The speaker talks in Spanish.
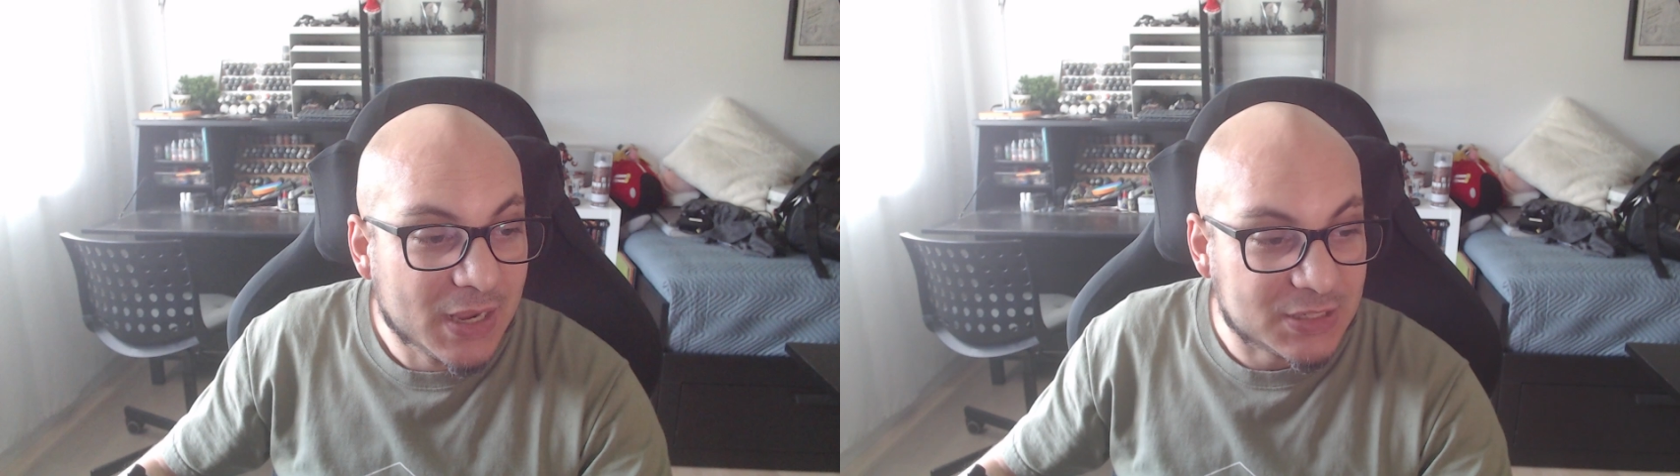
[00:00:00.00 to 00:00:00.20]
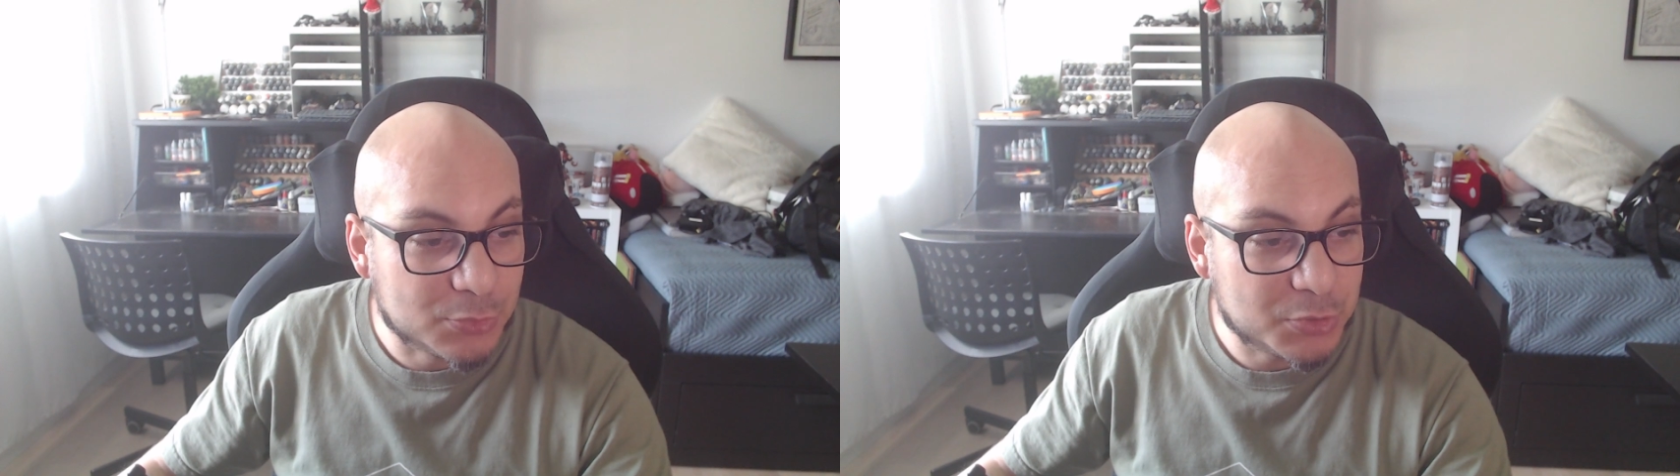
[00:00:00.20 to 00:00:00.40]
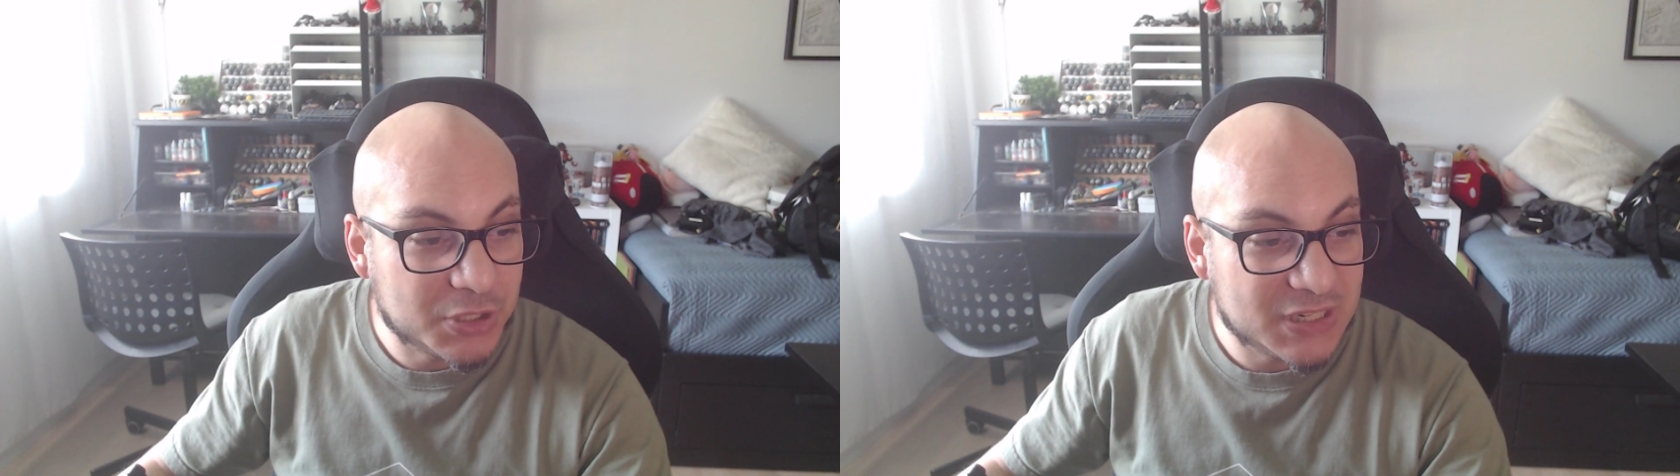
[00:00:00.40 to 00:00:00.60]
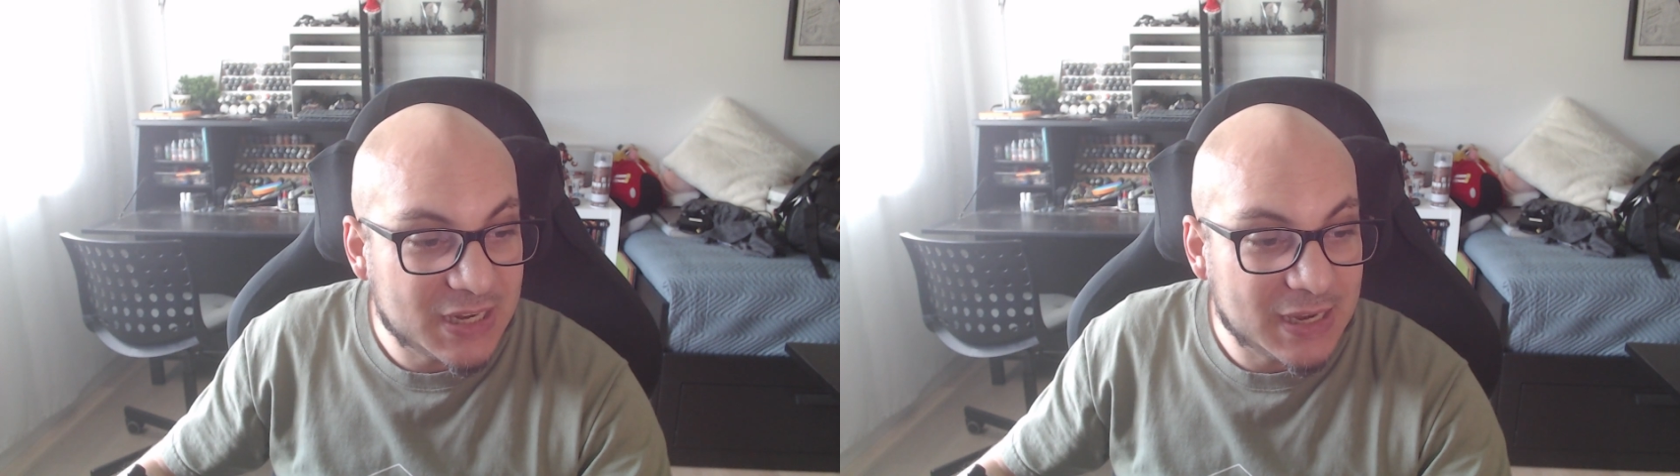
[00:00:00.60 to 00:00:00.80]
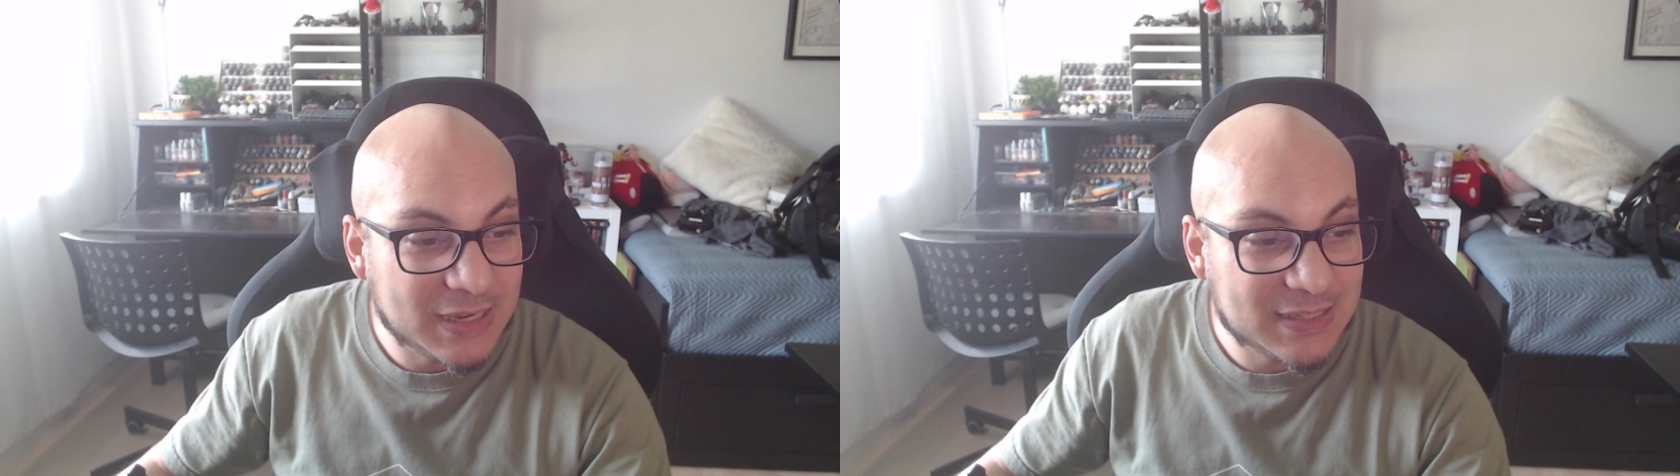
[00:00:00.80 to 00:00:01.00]
Así que os voy a
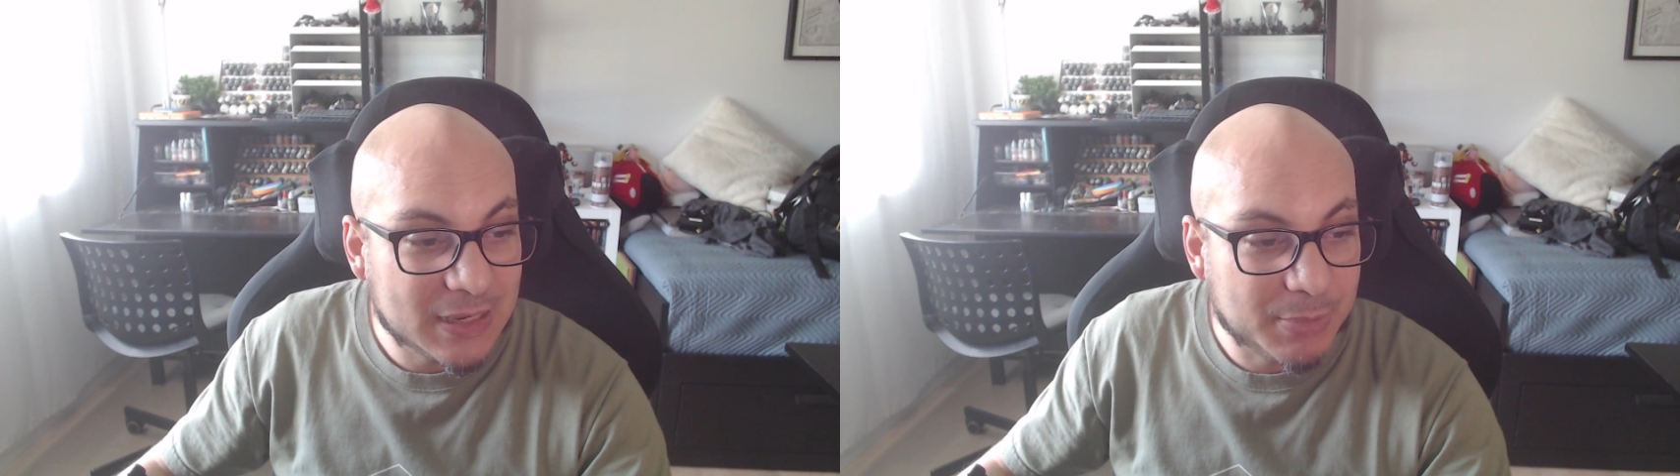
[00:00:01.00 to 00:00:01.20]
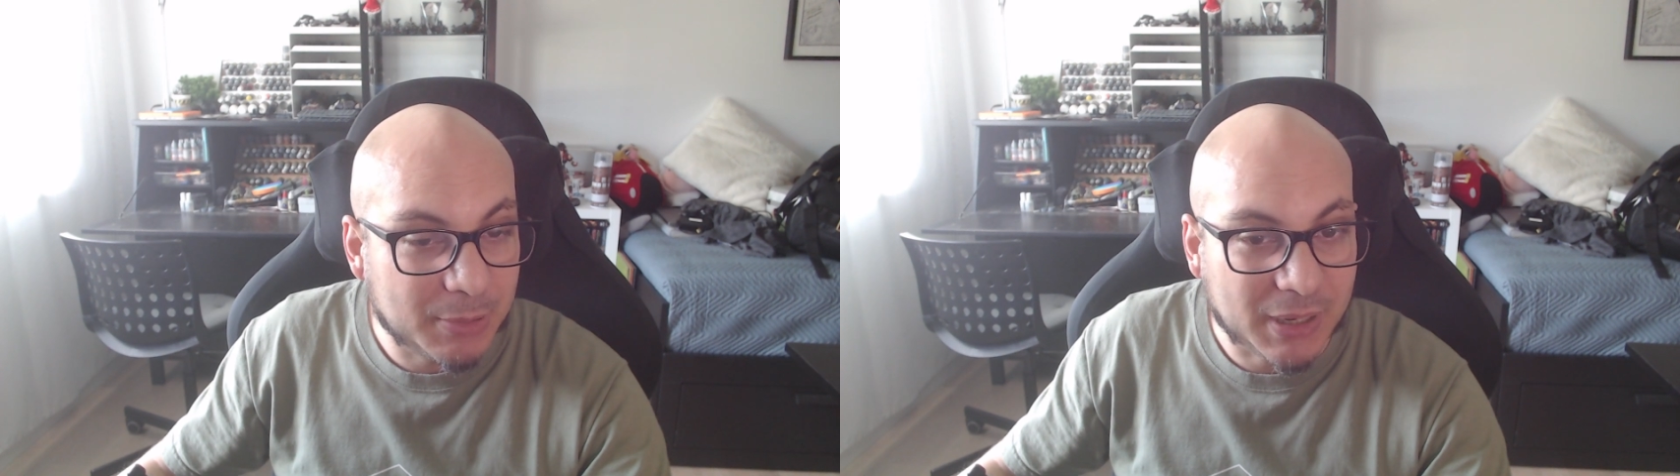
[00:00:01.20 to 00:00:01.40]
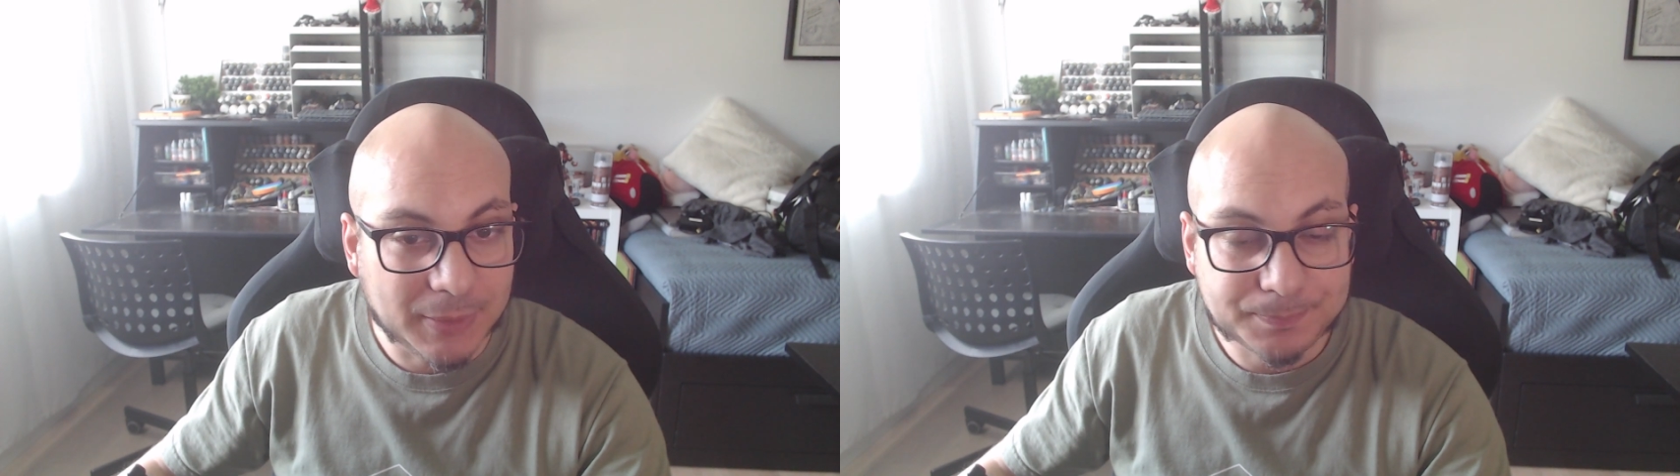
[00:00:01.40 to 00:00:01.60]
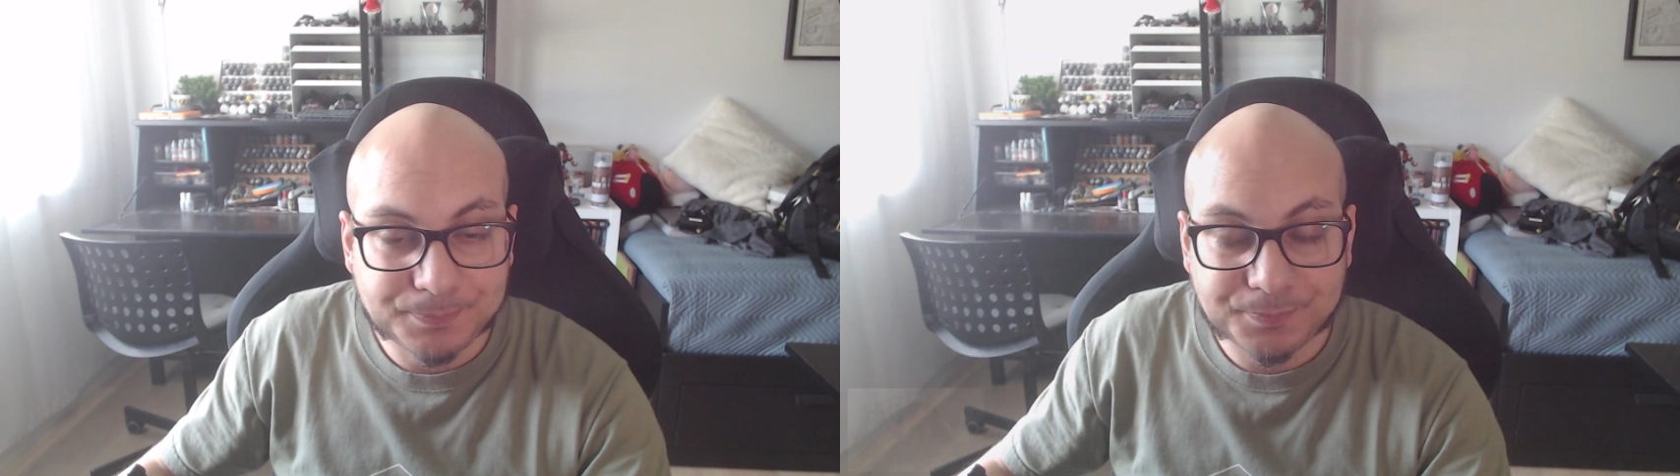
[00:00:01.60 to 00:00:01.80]
enseñar la lista que preparé